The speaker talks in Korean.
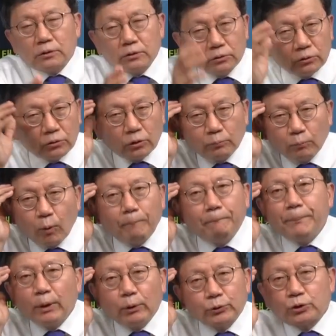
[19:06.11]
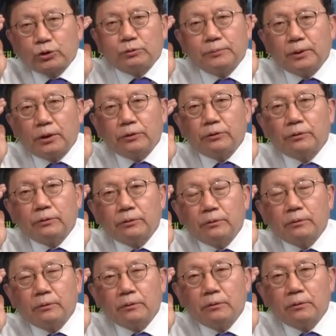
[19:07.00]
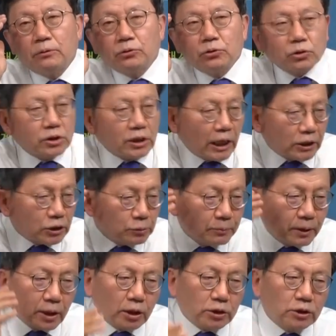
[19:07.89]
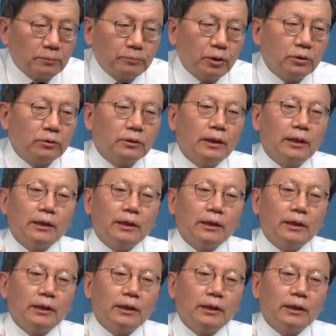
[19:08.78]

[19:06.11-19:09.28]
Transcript: 그걸 못 배웠으면 즉 다시 말하자면